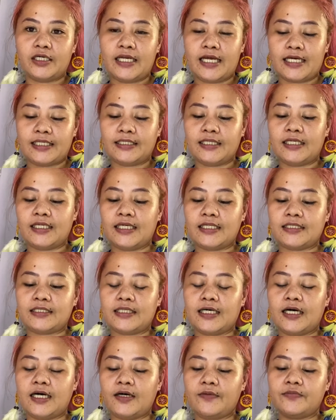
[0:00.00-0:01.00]
natin at
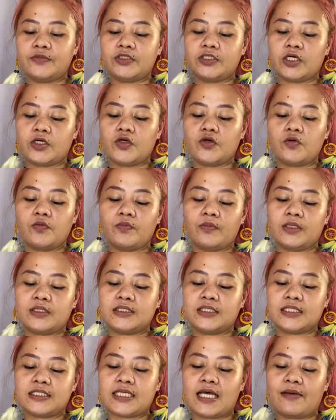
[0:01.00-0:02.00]
um, siya yung
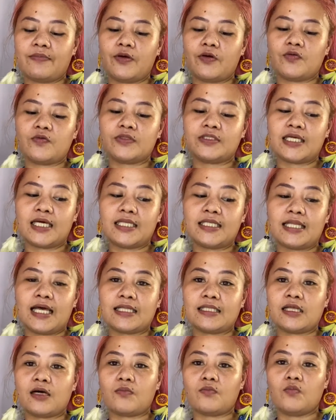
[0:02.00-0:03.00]
magsasabi kung saan
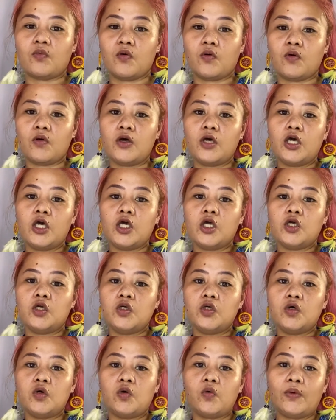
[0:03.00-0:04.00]
tatakbo
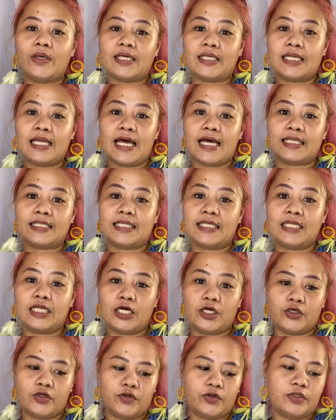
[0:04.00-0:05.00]
yung week natin
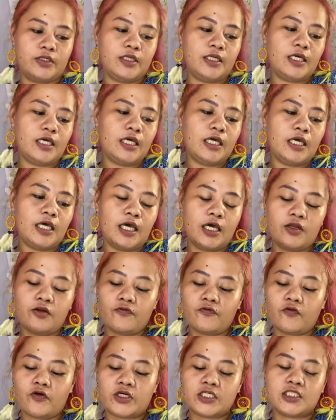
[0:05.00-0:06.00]
ngayon. And of
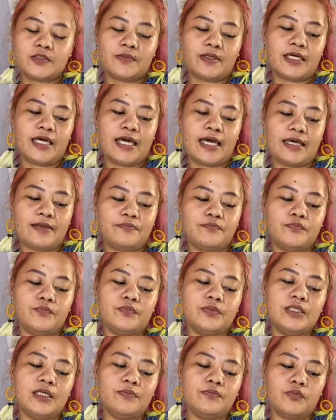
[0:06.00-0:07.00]
course, mag -e end
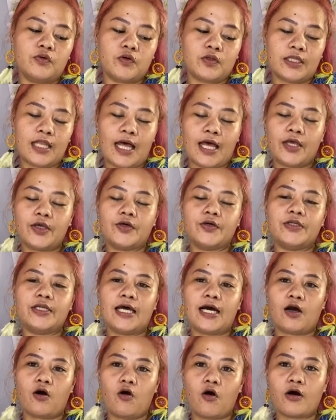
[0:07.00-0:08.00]
din po tayo
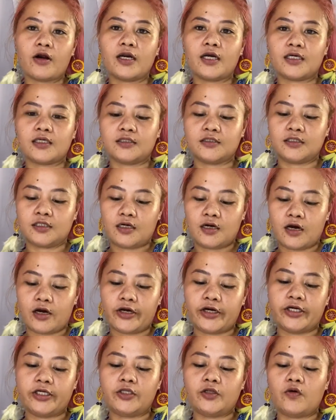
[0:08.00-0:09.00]
ng oracle
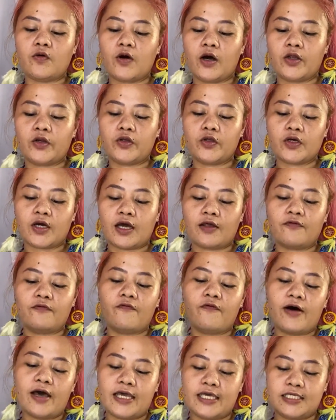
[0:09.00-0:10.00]
card kung ano yung
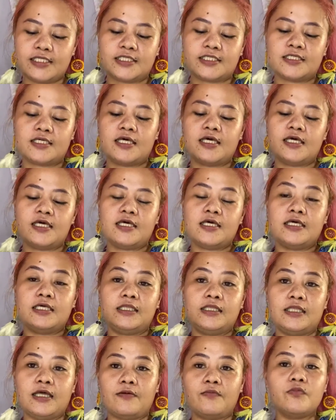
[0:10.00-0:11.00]
advice
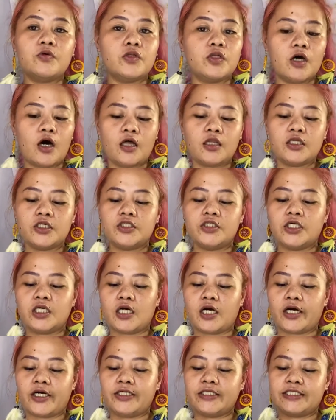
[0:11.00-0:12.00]
ng monology
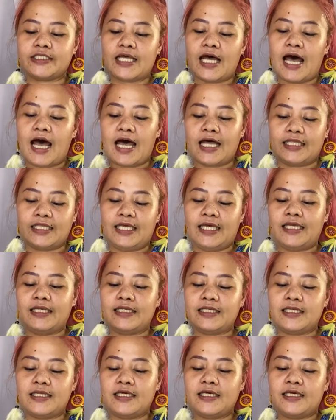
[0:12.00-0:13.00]
card sa atin.
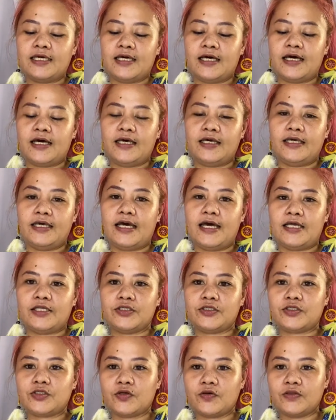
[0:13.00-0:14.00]
Ayan.
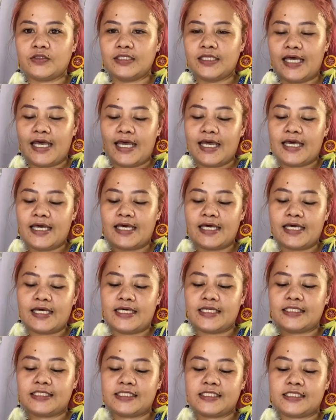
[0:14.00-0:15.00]
So,
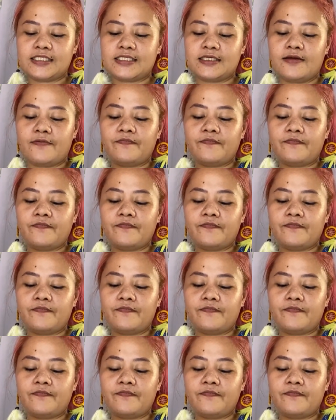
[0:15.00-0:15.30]
let's